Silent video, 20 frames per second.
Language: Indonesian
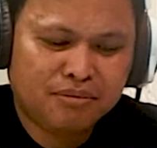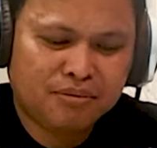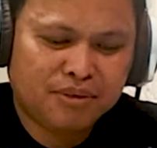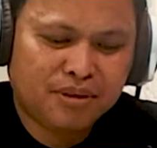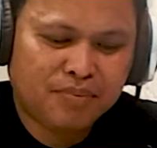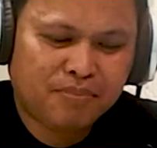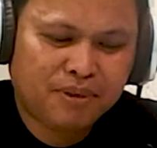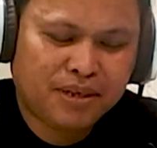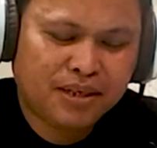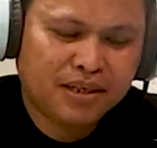
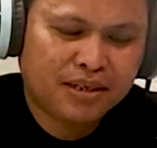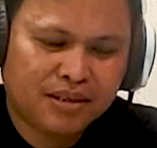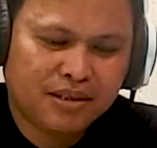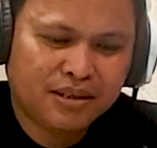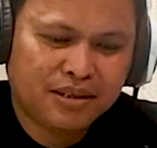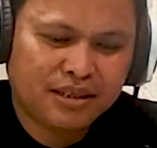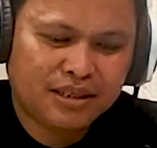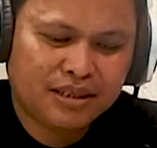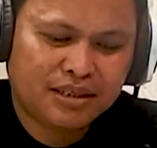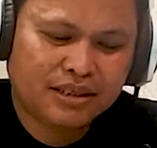apa
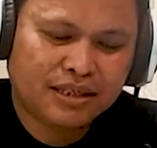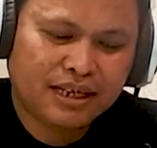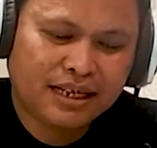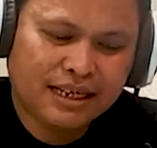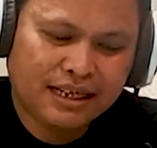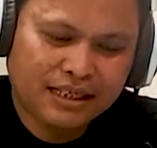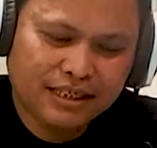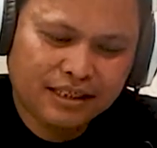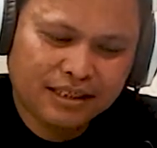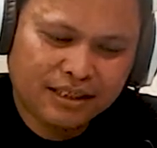
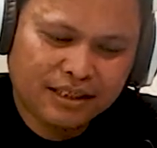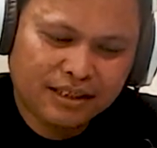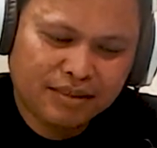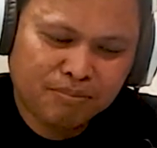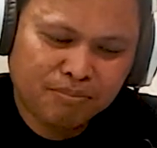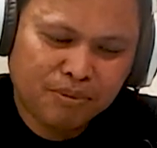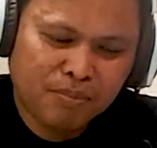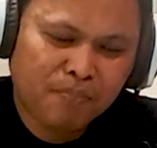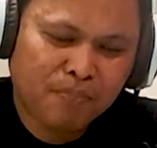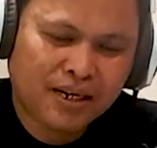
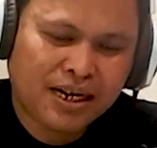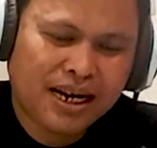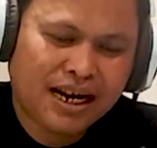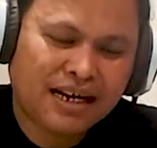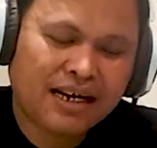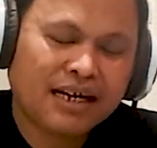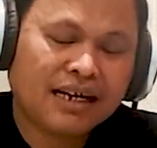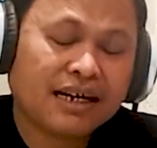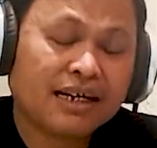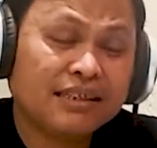
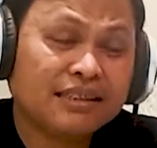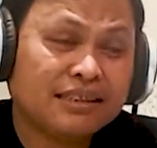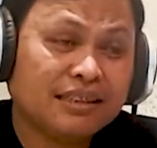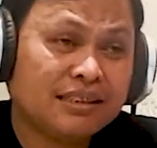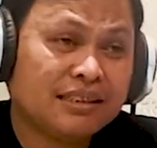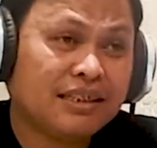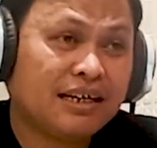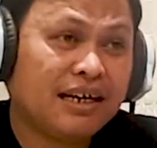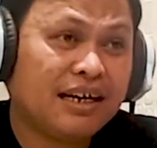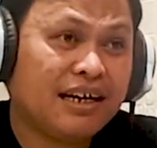memperanakkan
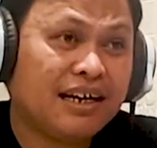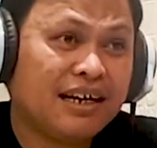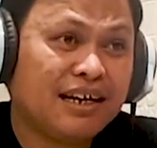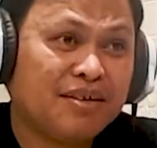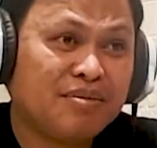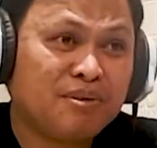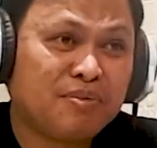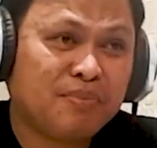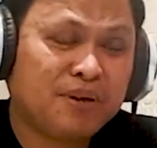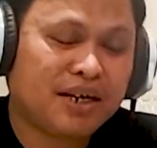
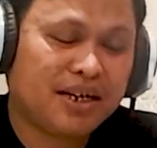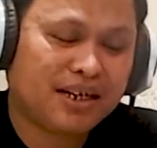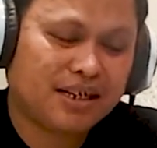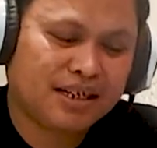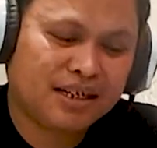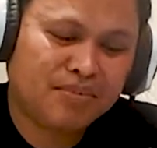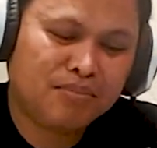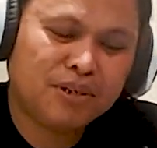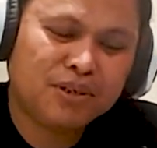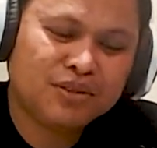kita
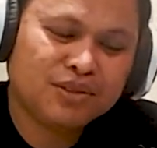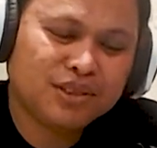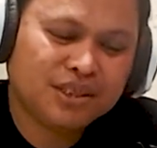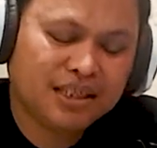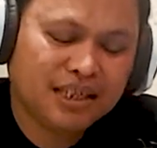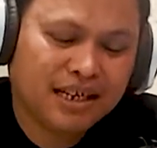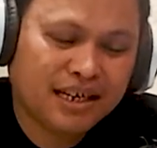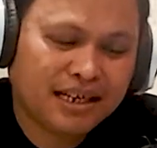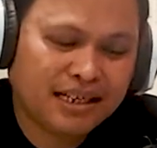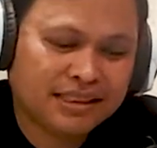memperanakan mm.
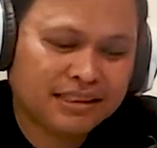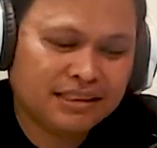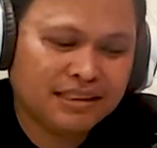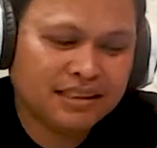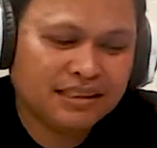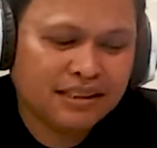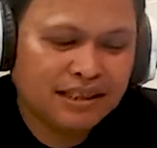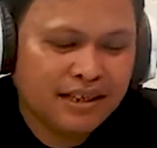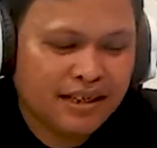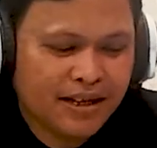manusia
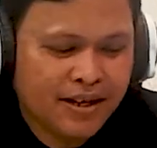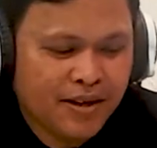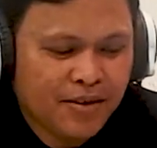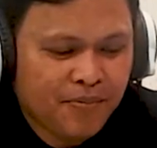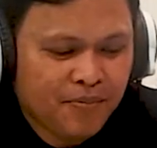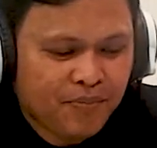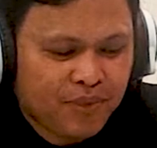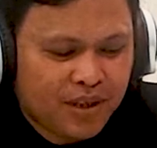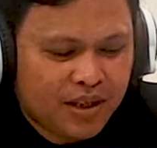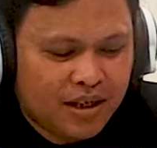jadi
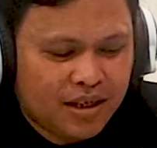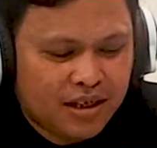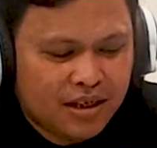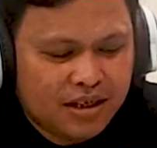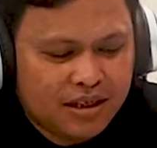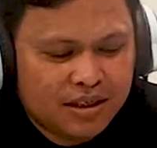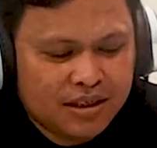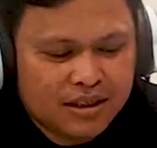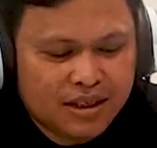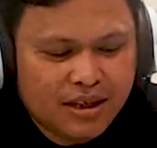
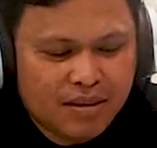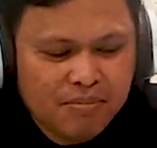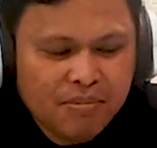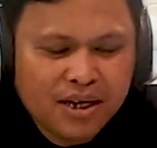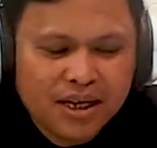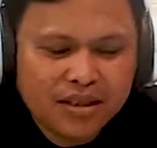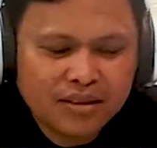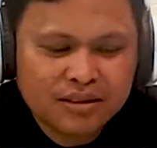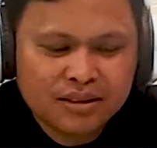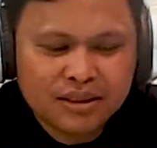uh,
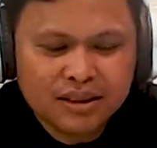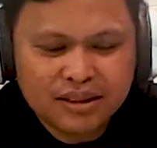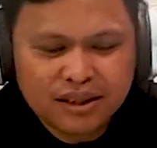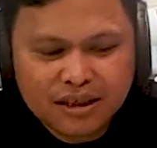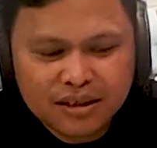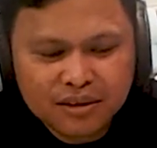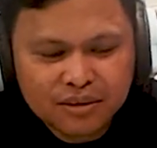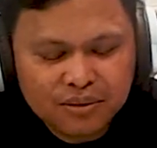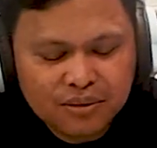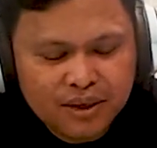gambaran
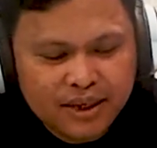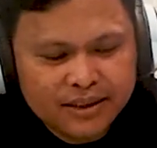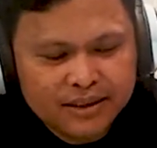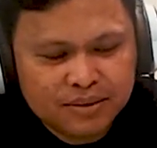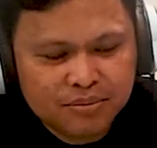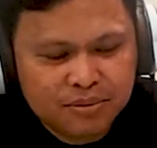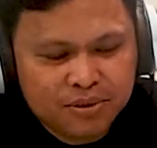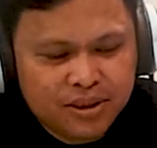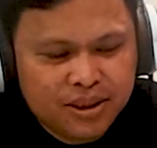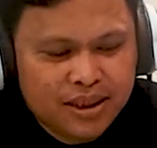tentang Tuhan
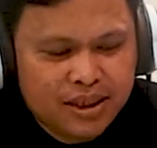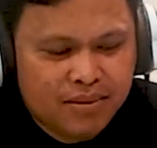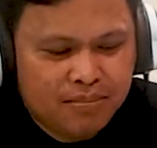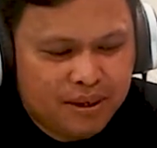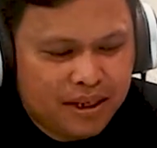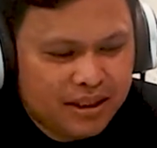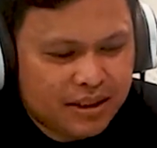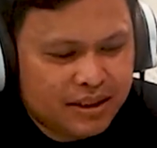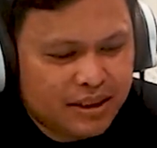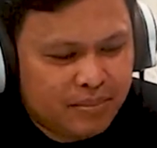sebenarnya
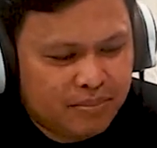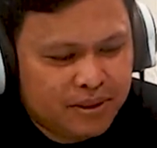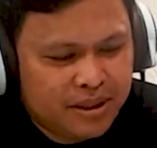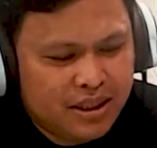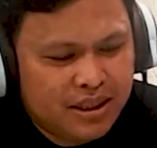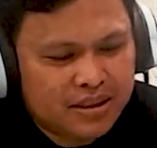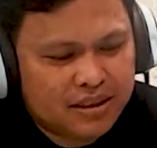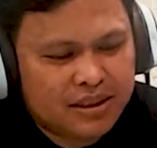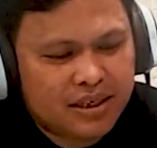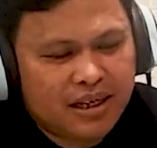dalam Alkitab
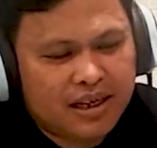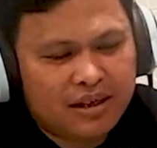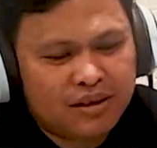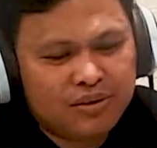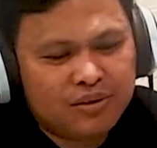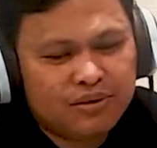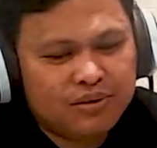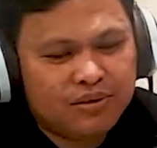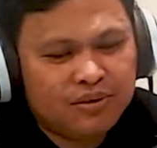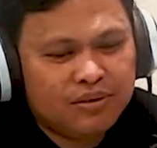tidak
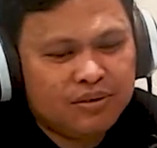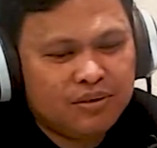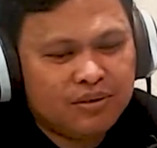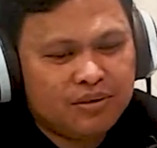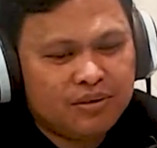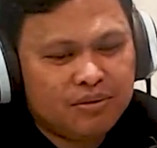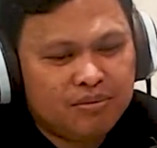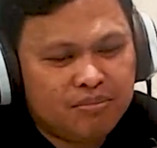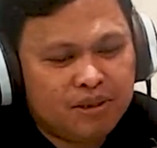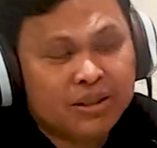selalu
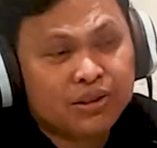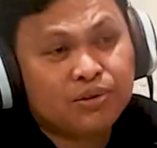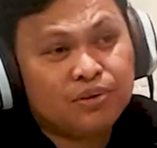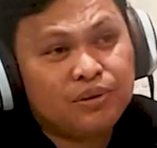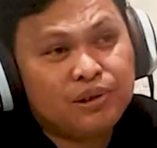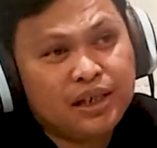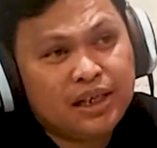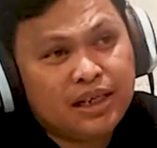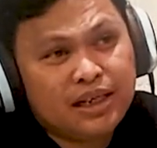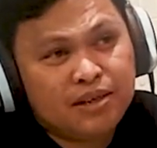
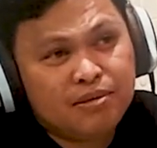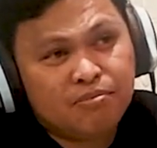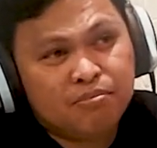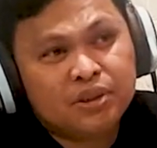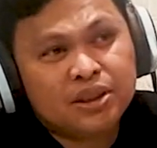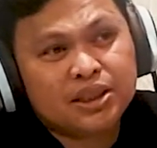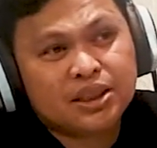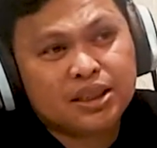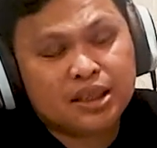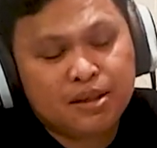maskulin mm.
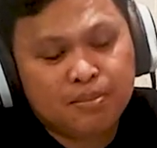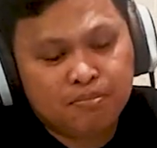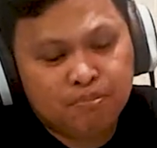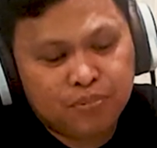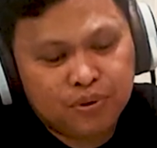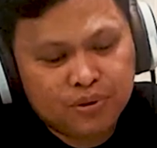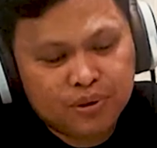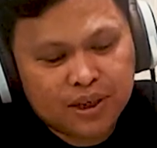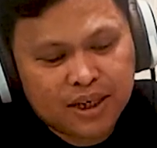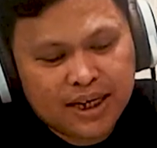
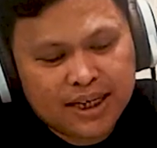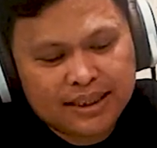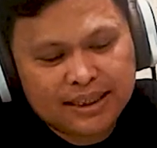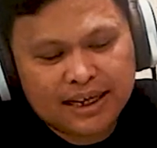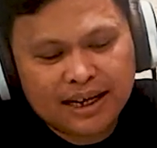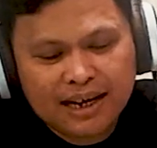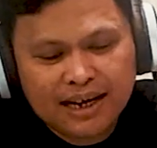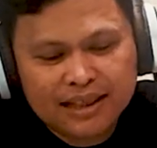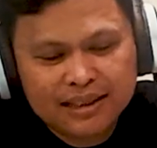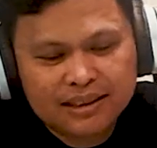meskipun mm.
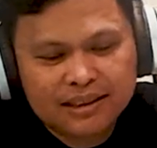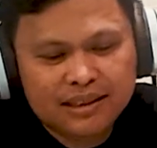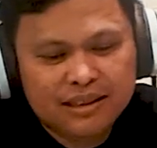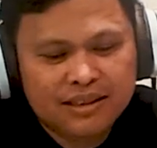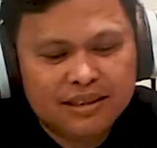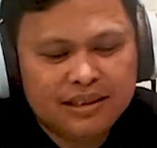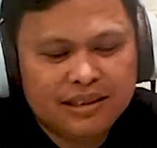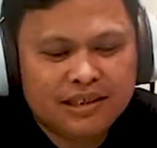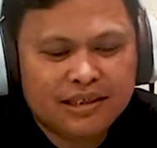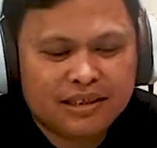kata
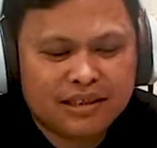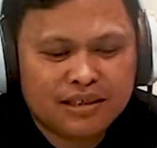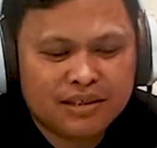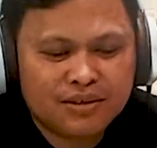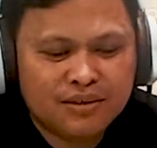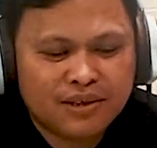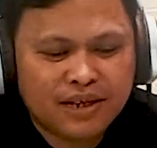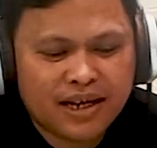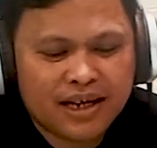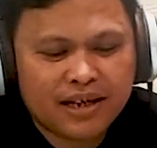ganti yang
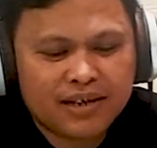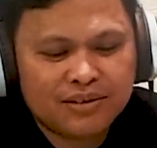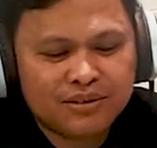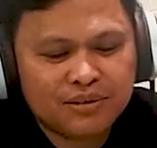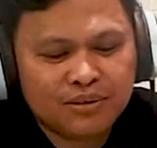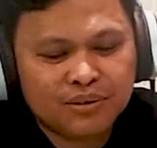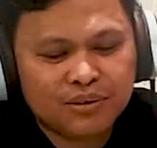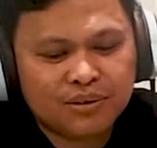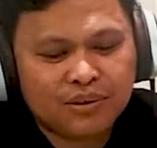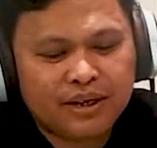digunakan
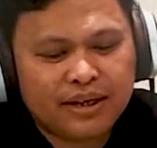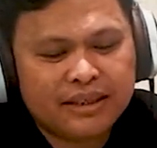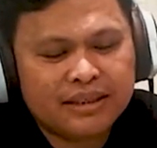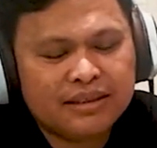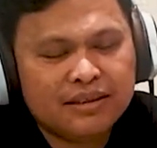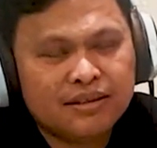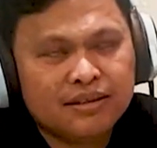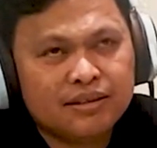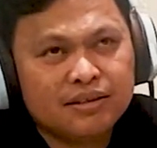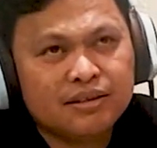untuk
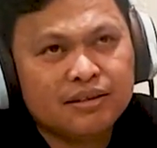Tuhan